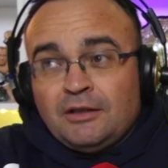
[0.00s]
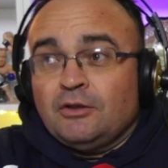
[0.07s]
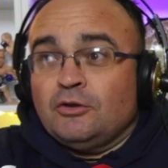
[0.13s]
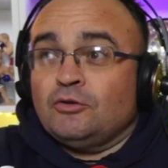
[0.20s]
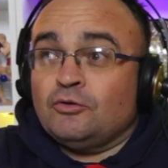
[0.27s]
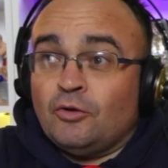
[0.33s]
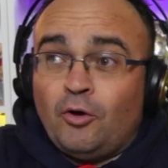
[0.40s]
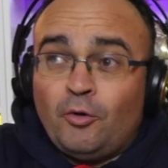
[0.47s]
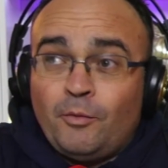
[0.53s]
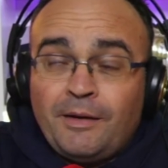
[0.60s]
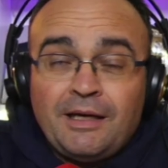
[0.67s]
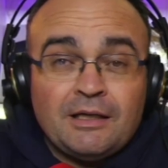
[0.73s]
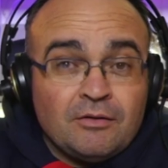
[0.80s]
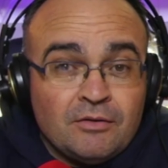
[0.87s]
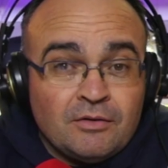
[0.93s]
¿No lo va a
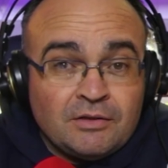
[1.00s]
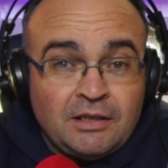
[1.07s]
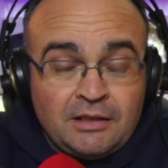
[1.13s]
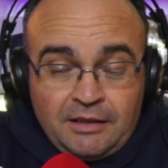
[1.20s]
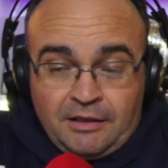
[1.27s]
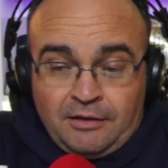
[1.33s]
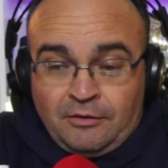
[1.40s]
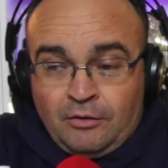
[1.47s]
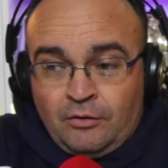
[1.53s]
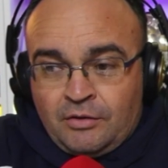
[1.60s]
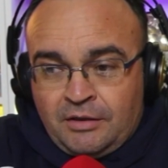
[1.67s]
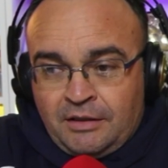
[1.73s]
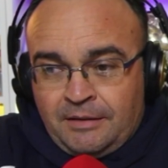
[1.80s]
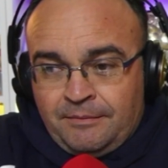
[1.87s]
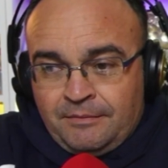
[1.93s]
conseguir? No lo
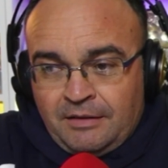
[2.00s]
sé.